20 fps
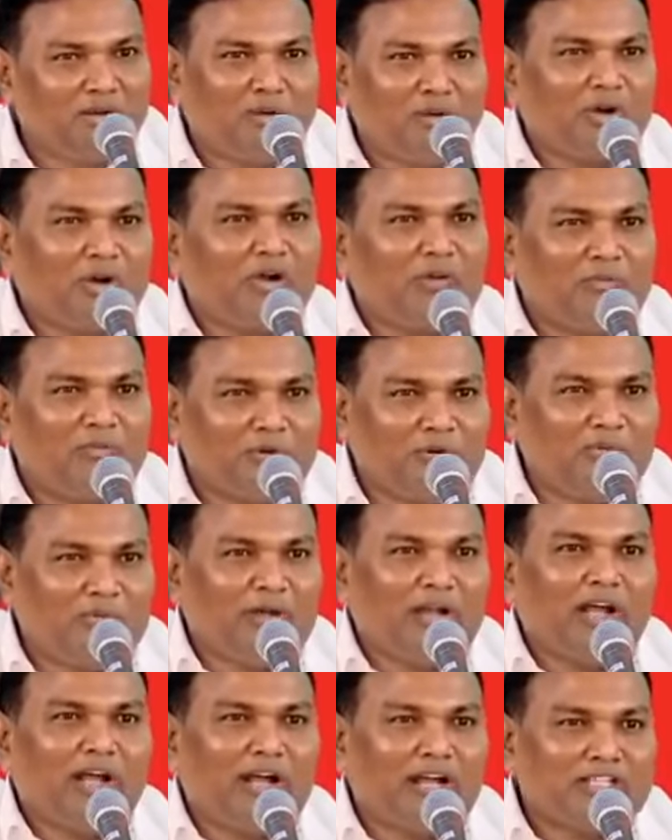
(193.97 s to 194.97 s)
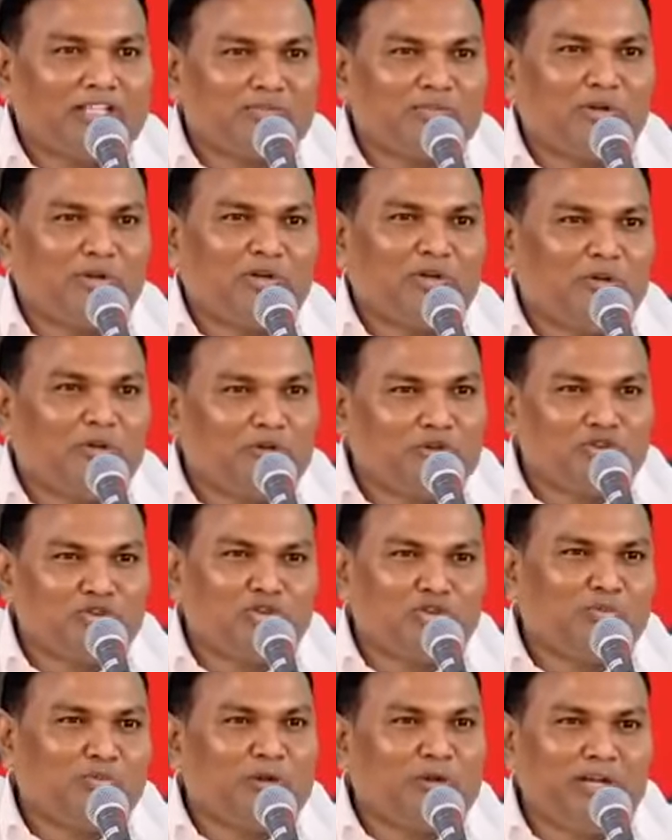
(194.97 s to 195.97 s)
ఒకప్పుడు మన హాస్పిటల్లో
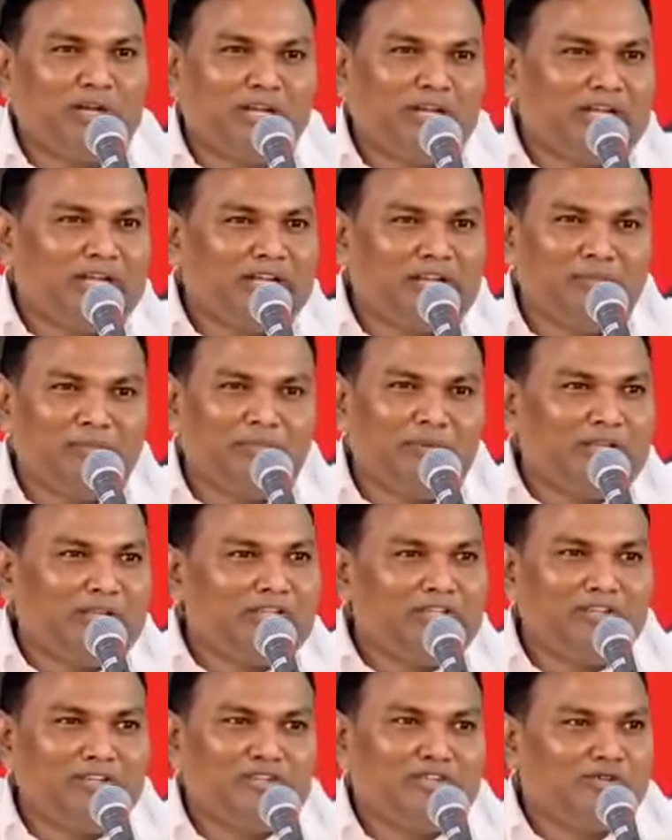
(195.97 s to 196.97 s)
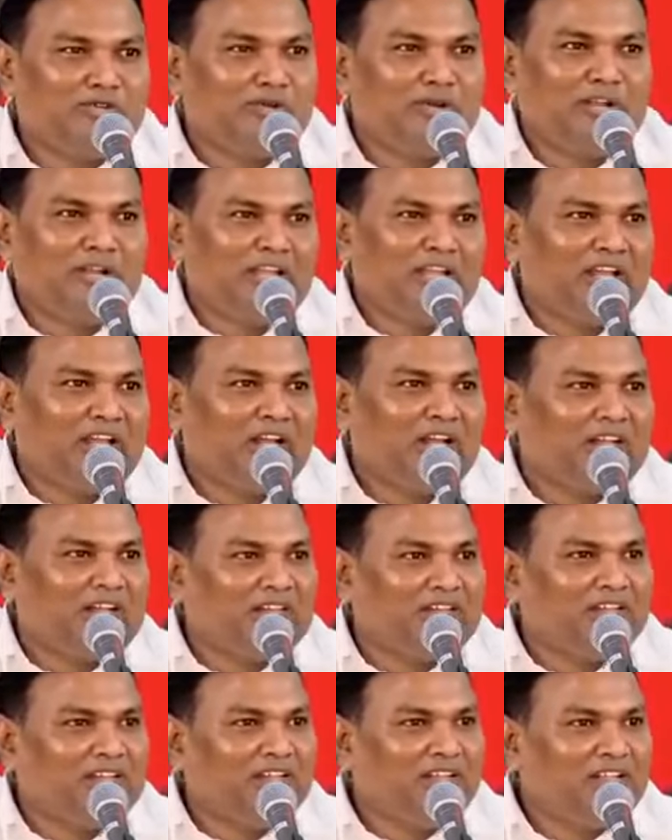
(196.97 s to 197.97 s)
సూపరింటెంట్గా పనిచేసినోడయ్యా
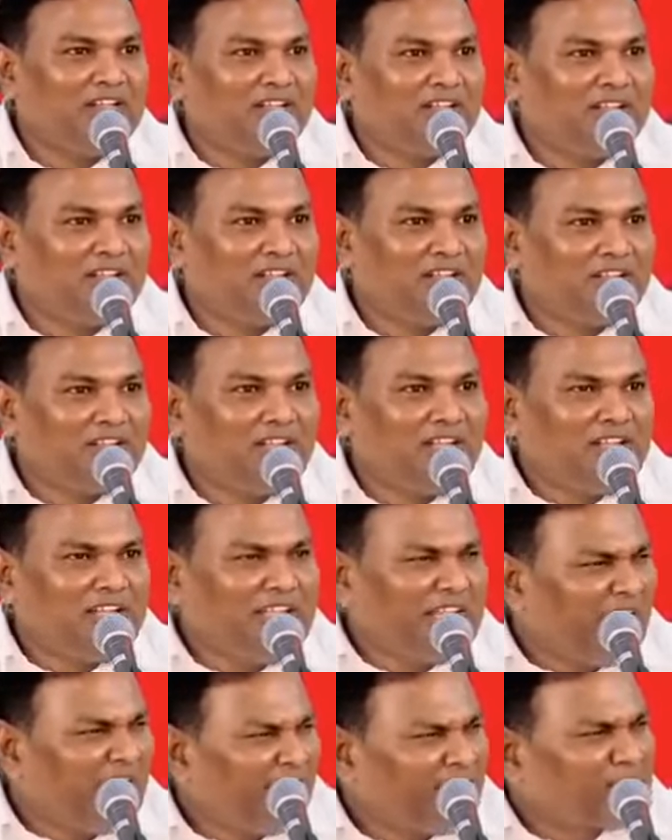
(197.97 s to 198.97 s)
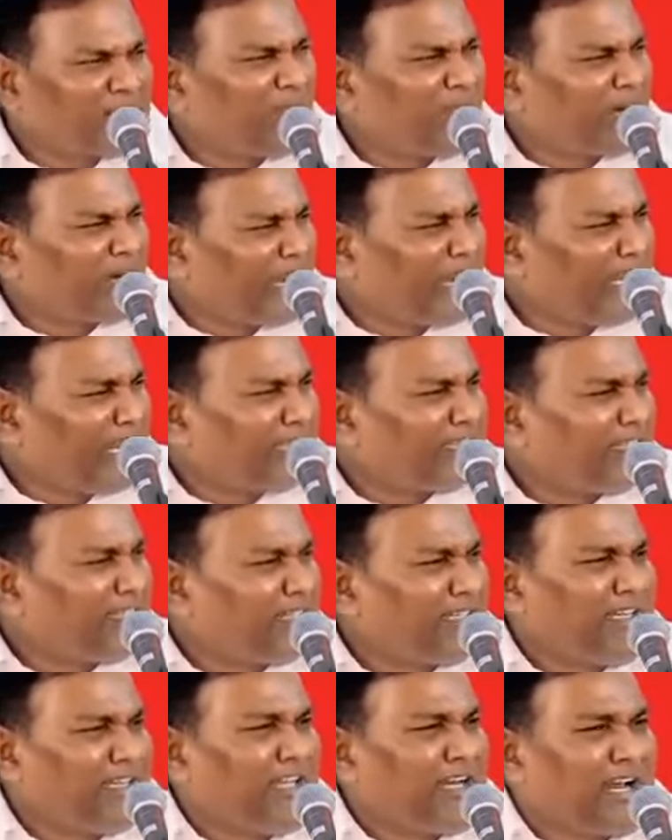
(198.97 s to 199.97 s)
ఈ హాస్పిటల్
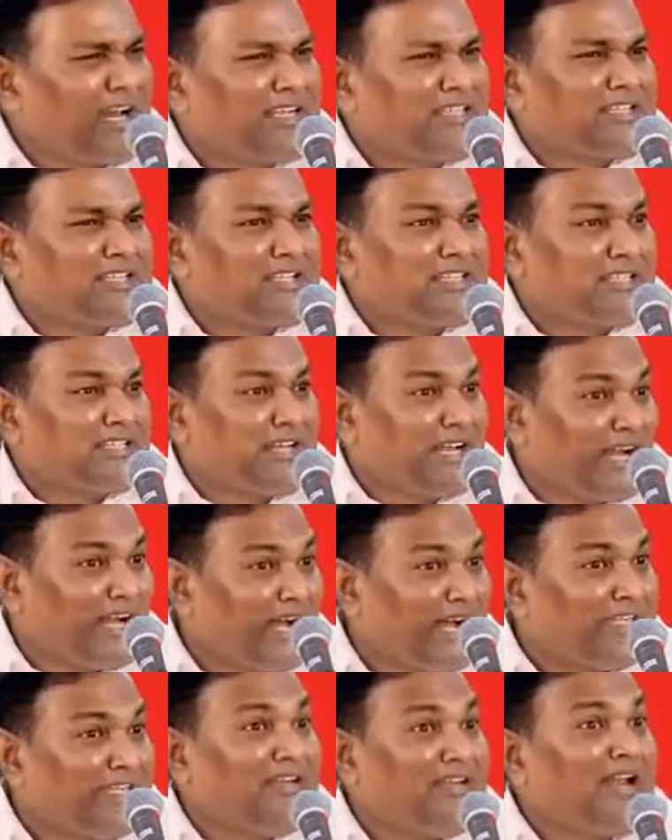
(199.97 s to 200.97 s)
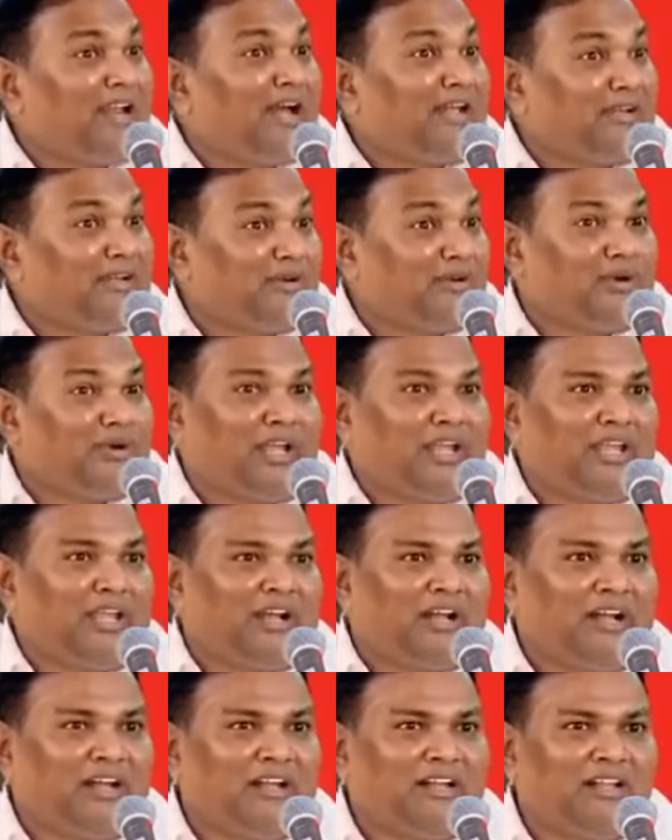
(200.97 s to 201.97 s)
అంతటినీ రన్ చేసిన
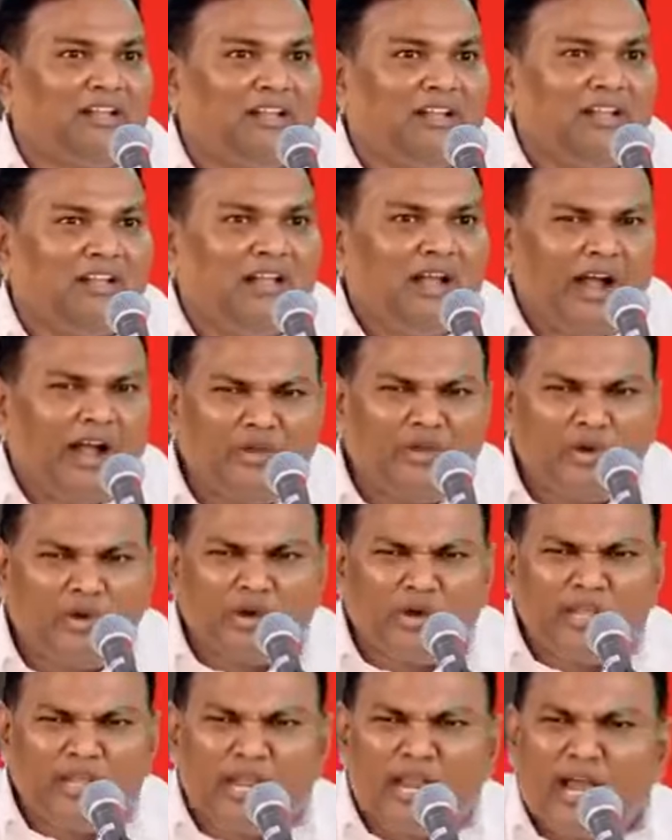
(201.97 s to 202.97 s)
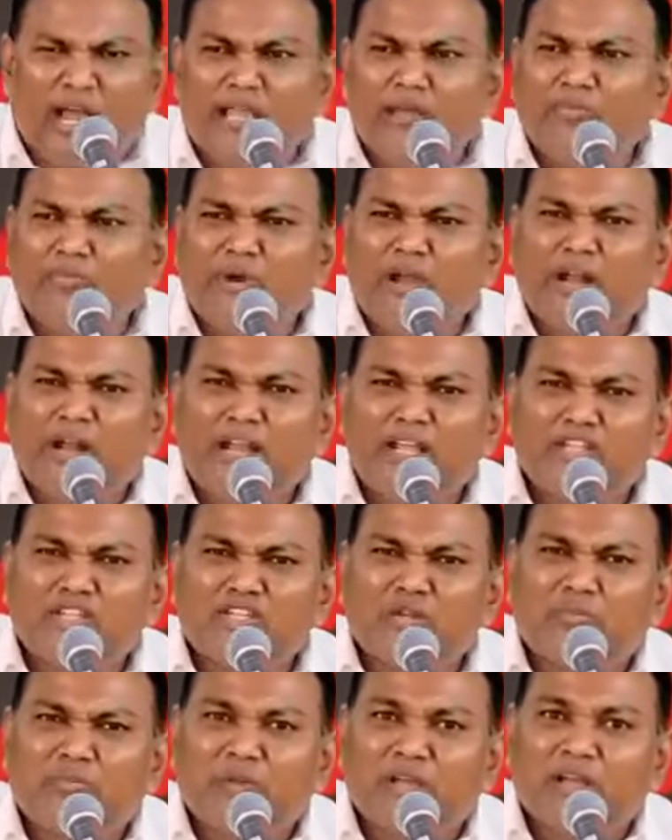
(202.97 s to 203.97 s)
అధినాయకుడయ్యా అయ్యో ఎలా అయిపోయాడని
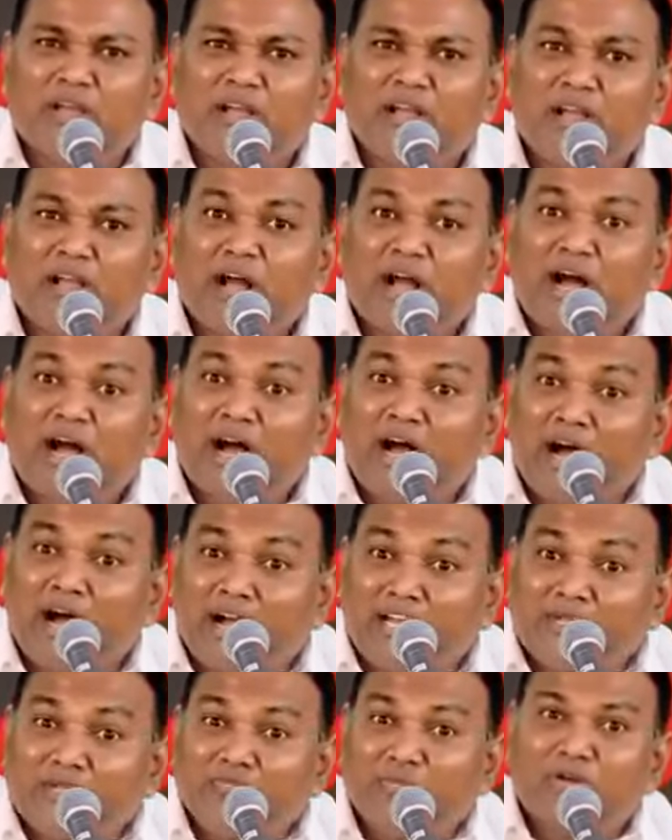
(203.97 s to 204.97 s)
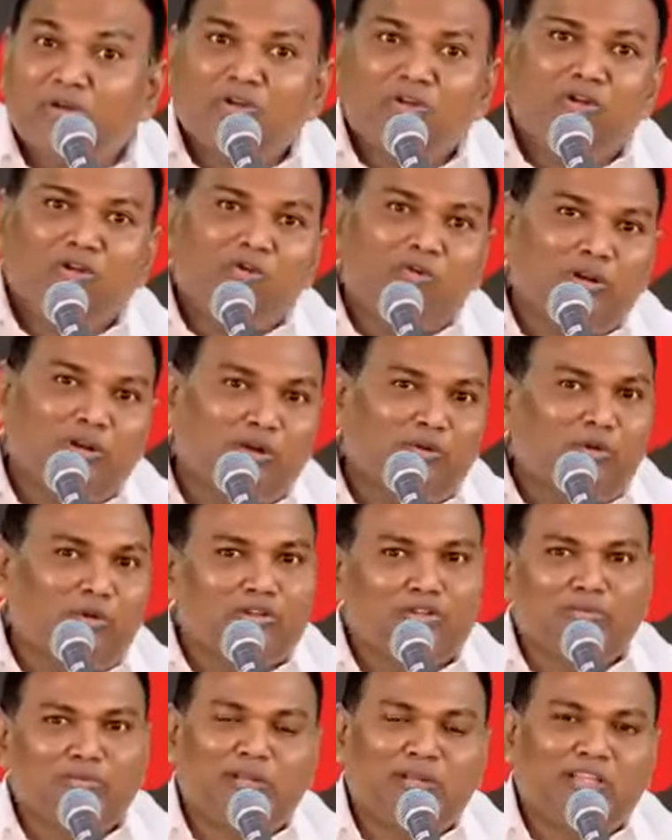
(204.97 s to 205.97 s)
చెప్పి ఆ హాస్పిటల్లో ఉన్న
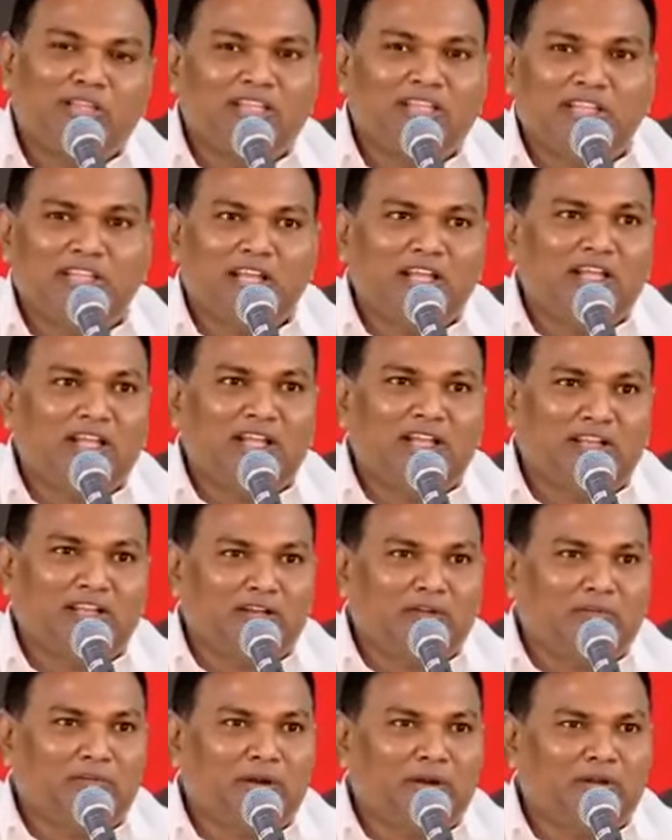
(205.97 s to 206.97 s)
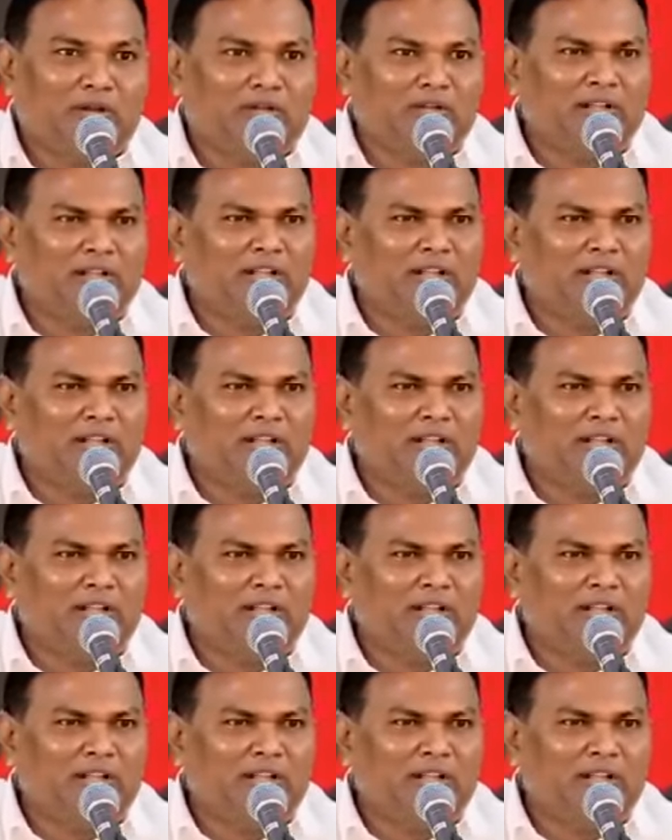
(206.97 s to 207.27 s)
కొంతమంది దయగలిగిన వాళ్ళు